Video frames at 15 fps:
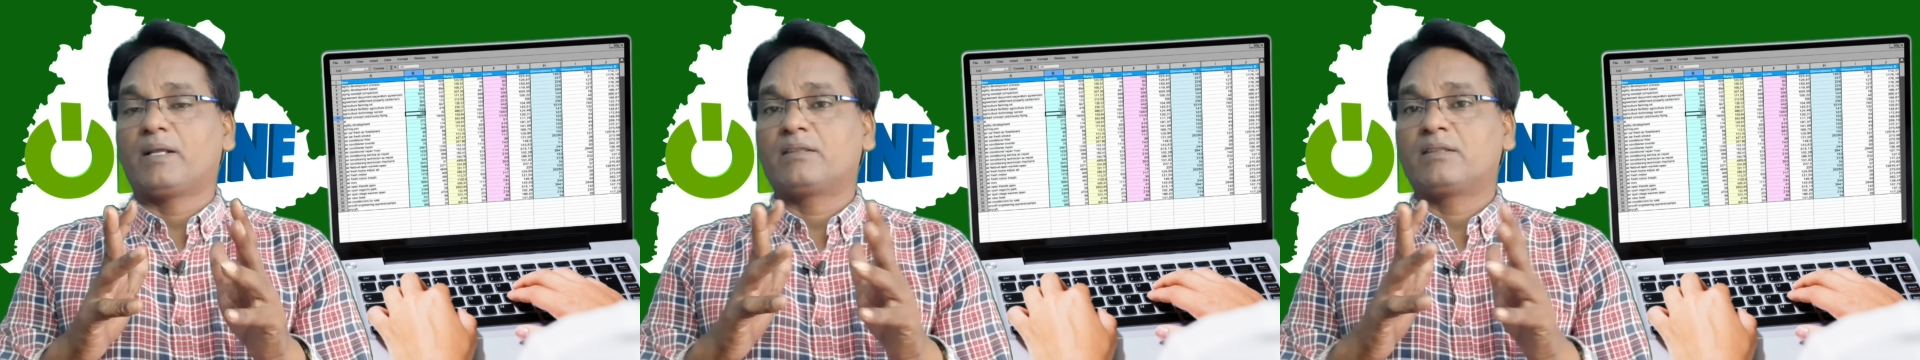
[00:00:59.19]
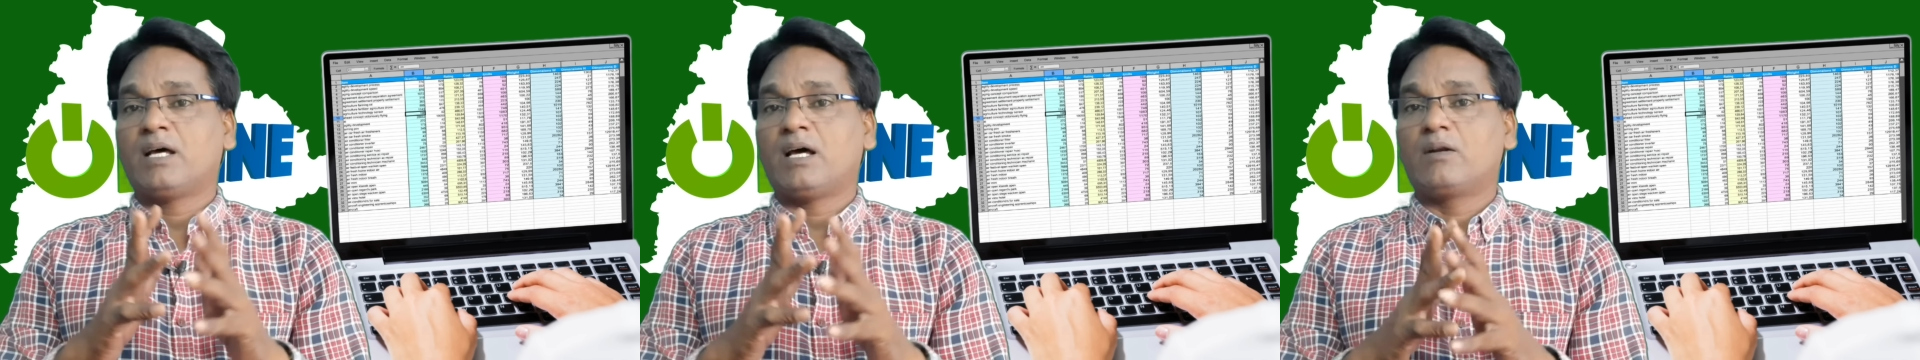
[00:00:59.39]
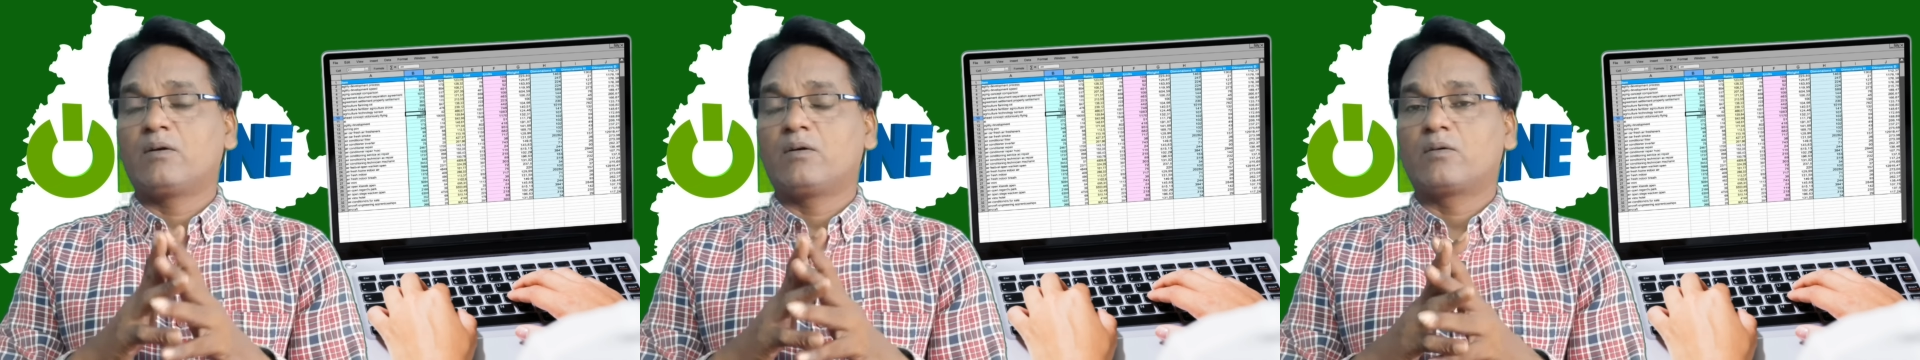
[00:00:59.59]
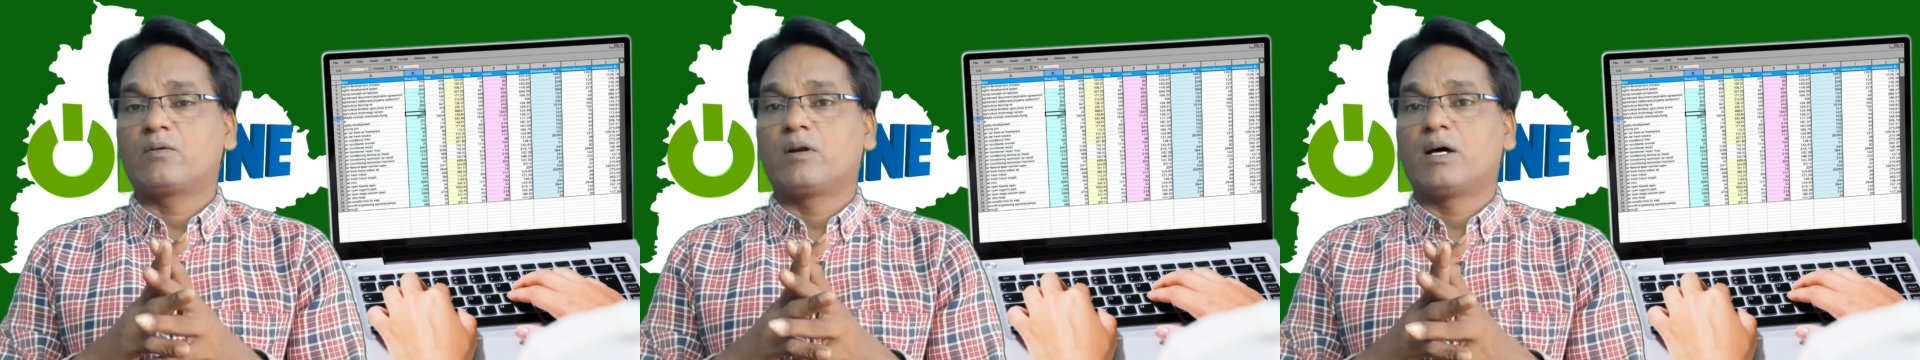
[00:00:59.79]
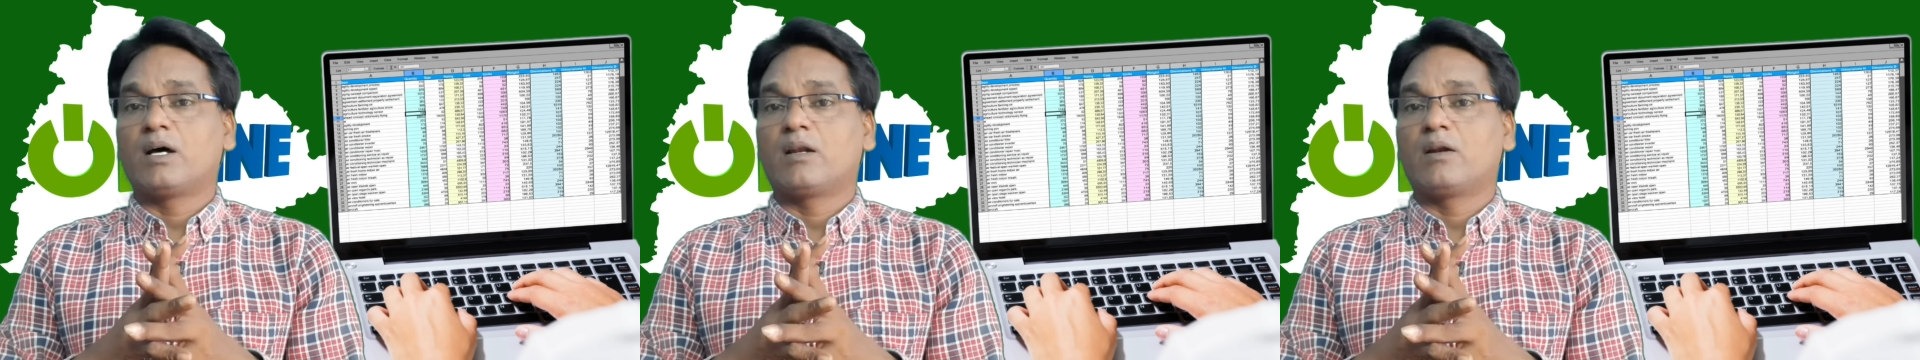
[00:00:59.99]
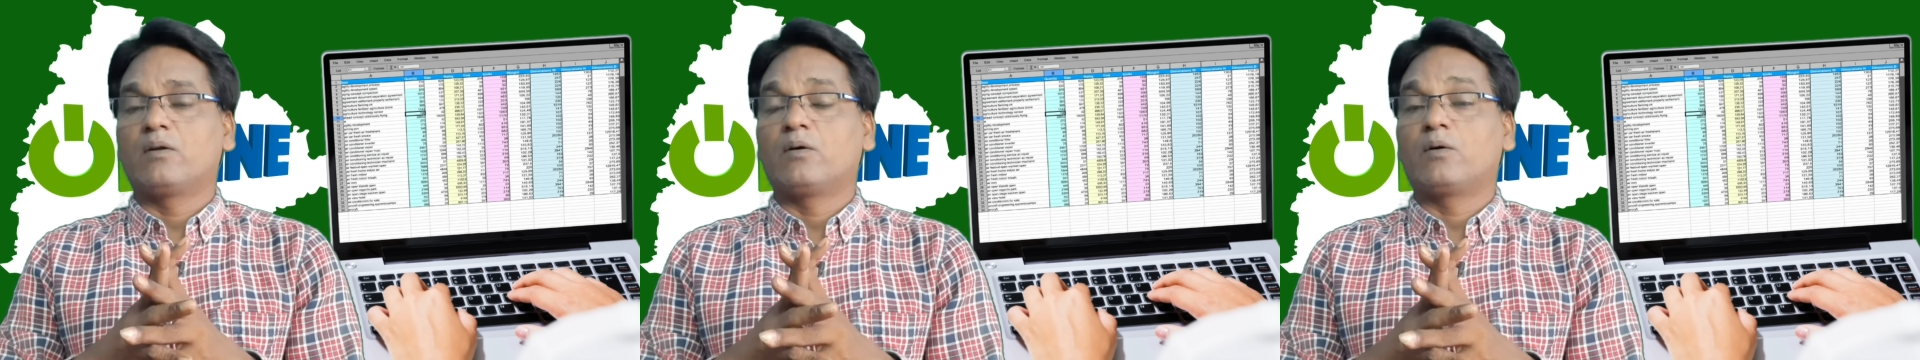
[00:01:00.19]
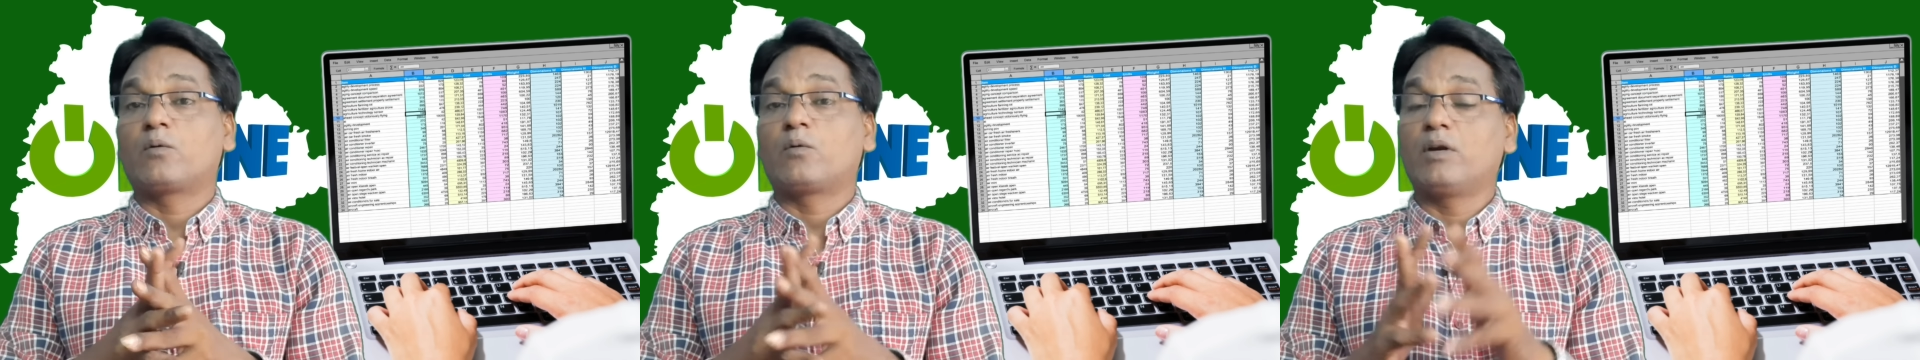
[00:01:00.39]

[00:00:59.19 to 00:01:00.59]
పద్నాలుగు కులాలలో